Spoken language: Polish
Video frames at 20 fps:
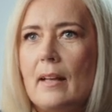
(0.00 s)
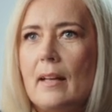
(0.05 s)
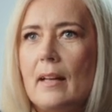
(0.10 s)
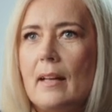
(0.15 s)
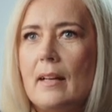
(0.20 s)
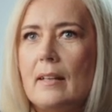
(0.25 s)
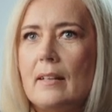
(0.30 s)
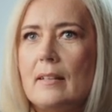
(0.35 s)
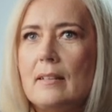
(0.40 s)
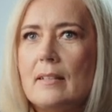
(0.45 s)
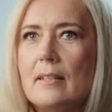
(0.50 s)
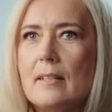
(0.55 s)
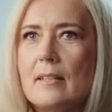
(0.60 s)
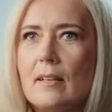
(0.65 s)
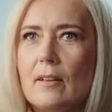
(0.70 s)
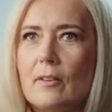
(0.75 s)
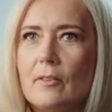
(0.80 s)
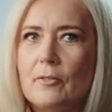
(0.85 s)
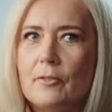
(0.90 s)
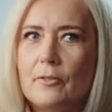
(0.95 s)
e,
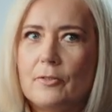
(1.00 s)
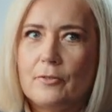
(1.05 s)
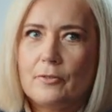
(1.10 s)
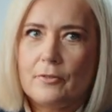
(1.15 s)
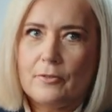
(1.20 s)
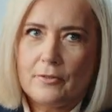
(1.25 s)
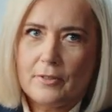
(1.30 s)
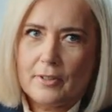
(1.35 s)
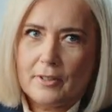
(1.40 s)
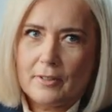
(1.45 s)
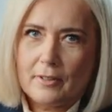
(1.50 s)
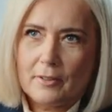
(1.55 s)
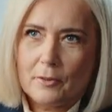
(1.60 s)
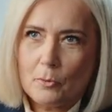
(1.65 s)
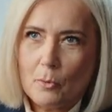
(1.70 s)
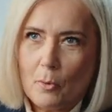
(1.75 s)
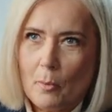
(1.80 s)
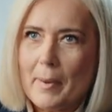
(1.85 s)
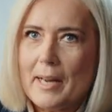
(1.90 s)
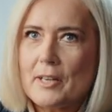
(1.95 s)
co w
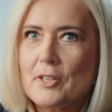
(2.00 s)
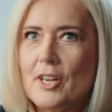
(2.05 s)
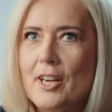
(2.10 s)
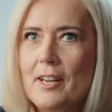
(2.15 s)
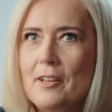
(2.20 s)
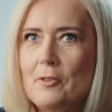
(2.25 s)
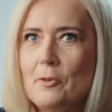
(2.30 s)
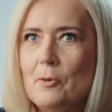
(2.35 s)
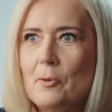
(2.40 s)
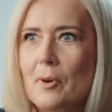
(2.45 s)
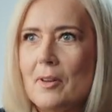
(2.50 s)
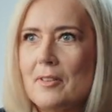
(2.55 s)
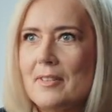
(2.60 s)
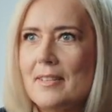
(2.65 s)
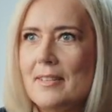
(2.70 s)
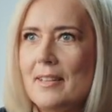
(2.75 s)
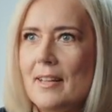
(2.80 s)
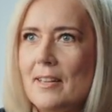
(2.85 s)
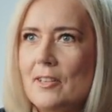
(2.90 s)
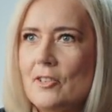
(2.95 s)
tłumaczeniu
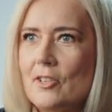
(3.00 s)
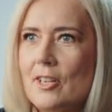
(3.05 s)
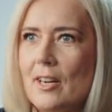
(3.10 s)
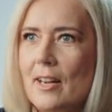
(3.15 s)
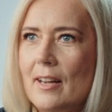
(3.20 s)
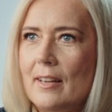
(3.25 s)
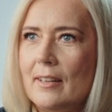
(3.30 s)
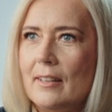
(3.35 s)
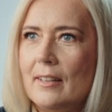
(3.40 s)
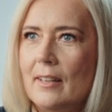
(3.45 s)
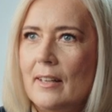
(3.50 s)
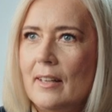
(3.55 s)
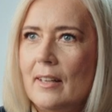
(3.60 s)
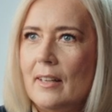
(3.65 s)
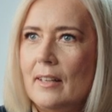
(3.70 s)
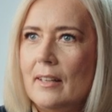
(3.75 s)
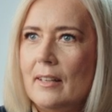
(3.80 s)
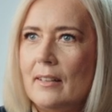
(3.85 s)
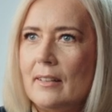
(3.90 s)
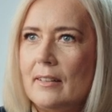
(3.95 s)
oznacza,
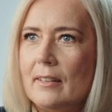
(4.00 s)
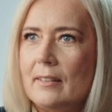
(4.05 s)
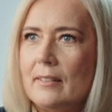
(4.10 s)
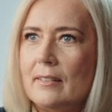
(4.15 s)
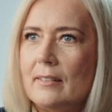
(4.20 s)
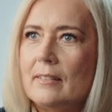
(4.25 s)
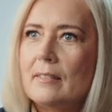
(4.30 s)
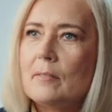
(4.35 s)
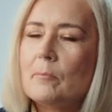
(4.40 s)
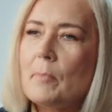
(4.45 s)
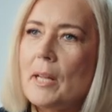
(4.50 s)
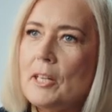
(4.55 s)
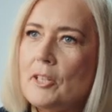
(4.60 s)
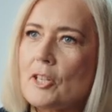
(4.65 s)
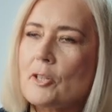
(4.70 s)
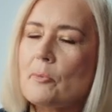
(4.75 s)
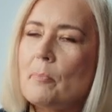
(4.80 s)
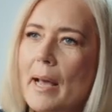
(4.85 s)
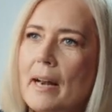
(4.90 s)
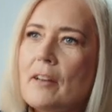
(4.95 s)
e,
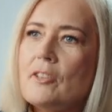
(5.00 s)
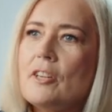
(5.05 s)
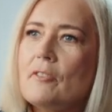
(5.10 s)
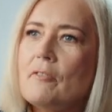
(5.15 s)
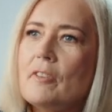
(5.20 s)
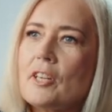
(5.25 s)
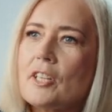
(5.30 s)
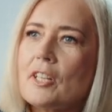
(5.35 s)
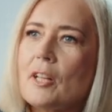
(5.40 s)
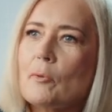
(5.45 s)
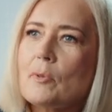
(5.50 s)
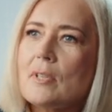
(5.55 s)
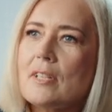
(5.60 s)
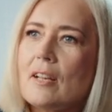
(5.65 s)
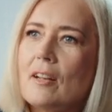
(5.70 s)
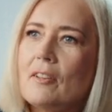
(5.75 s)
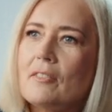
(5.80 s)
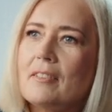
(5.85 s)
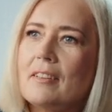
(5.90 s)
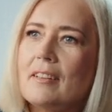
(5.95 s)
będziesz bardziej
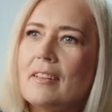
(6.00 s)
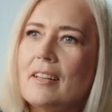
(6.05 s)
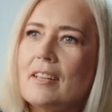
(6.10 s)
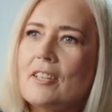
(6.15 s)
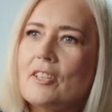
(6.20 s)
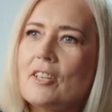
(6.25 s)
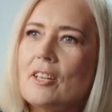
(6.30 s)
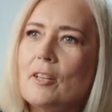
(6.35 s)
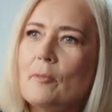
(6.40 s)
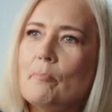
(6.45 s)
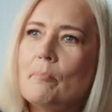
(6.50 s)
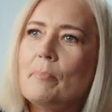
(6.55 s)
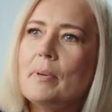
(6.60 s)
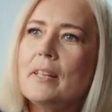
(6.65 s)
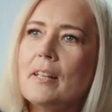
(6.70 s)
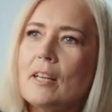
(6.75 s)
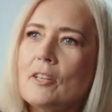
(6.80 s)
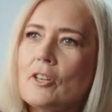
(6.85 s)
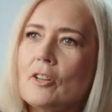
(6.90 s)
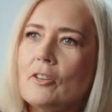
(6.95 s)
wykształcony, jeśli
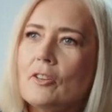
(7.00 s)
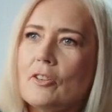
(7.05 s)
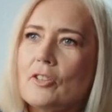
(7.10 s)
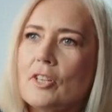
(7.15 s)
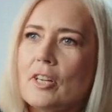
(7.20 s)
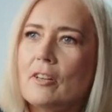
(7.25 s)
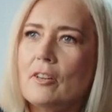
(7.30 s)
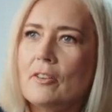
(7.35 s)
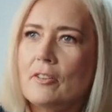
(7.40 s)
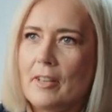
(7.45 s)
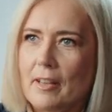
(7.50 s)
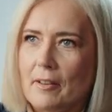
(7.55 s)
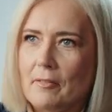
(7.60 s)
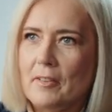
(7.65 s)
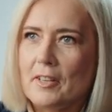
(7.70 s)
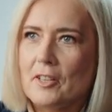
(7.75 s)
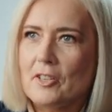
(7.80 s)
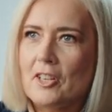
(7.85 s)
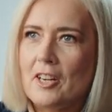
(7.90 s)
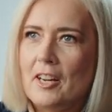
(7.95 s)
pytasz o to, czego nie
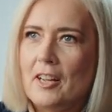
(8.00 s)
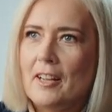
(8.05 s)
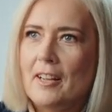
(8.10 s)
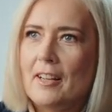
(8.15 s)
wiesz.